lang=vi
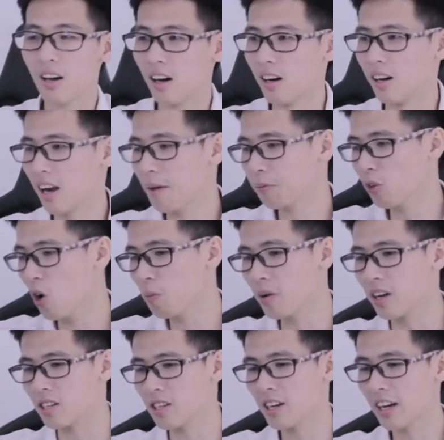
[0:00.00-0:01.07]
uh, laptop
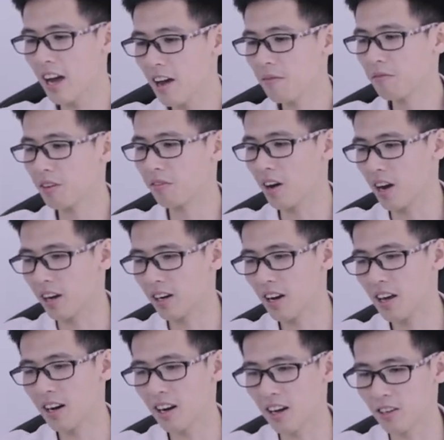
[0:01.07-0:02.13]
để chơi game vì vậy
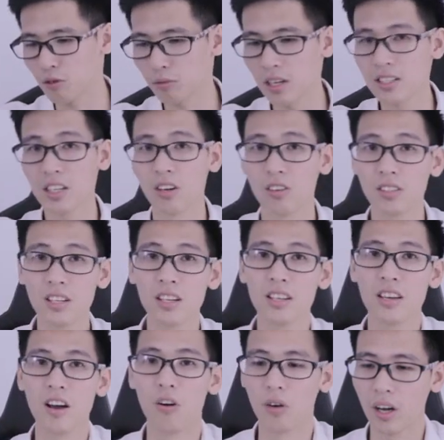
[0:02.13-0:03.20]
nên là chúng ta sẽ có rất là
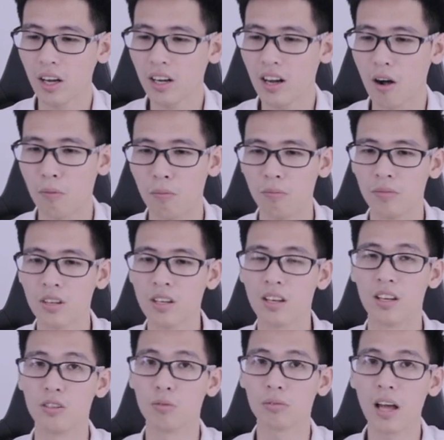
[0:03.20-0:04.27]
nhiều cái cổng
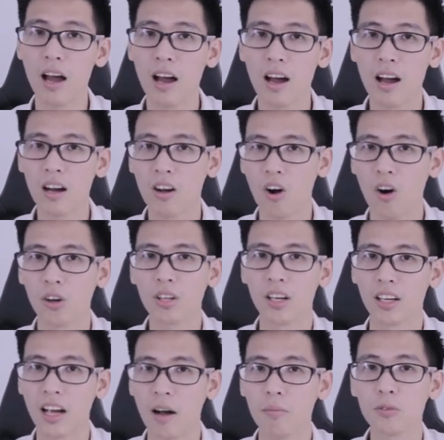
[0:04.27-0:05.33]
để chúng ta có
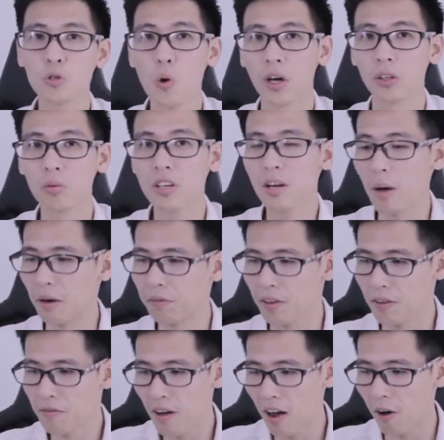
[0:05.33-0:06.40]
thể cắm chuột cũng như là bàn
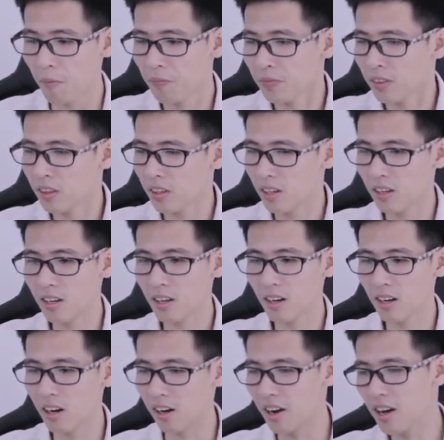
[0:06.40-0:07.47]
phím vào thì
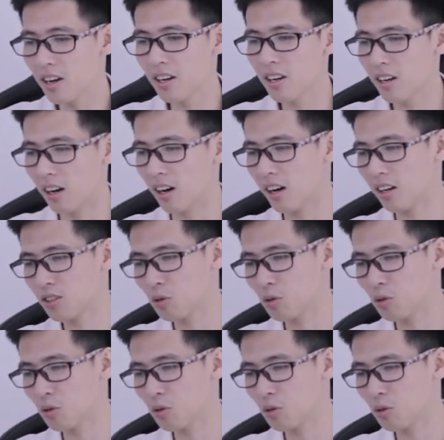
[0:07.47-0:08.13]
ờ, ở đây uh,